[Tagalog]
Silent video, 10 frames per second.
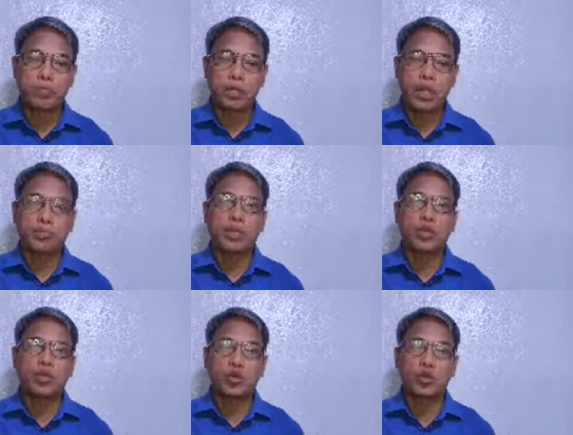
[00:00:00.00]
kahit man
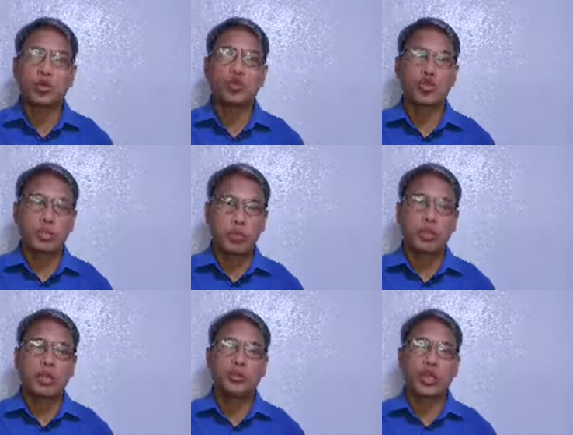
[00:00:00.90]
ako gustong gusto ko na po
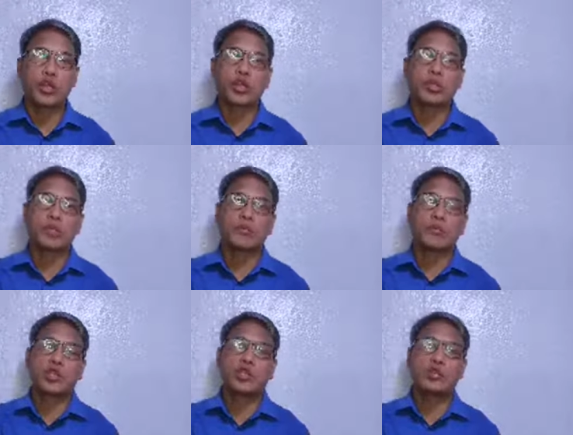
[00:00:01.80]
magkaroon tayo
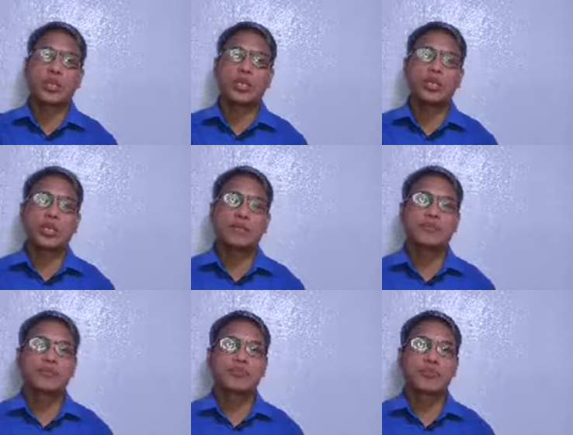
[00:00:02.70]
ng face-to-face
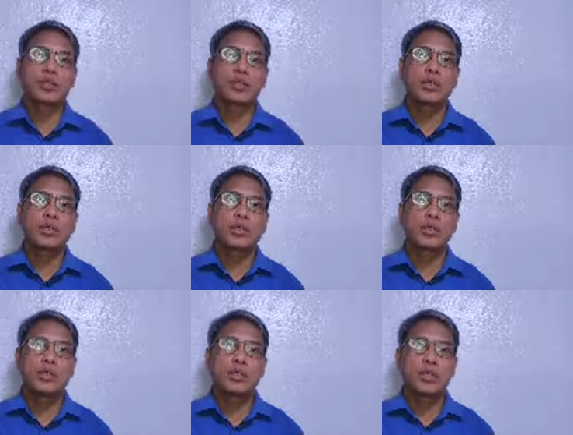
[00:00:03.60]

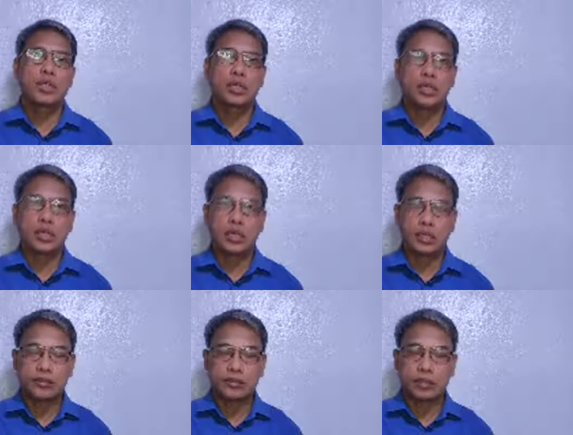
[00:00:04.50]
-face,
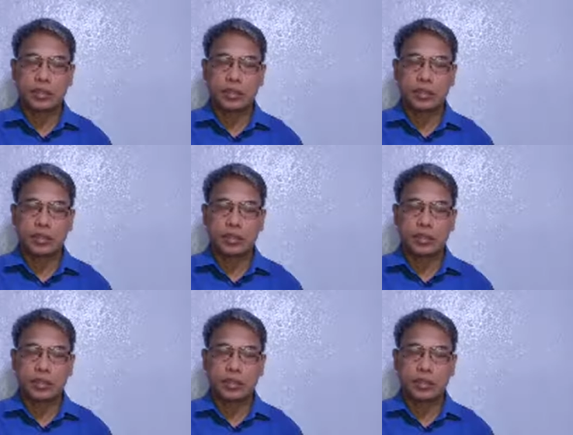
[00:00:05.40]
uh,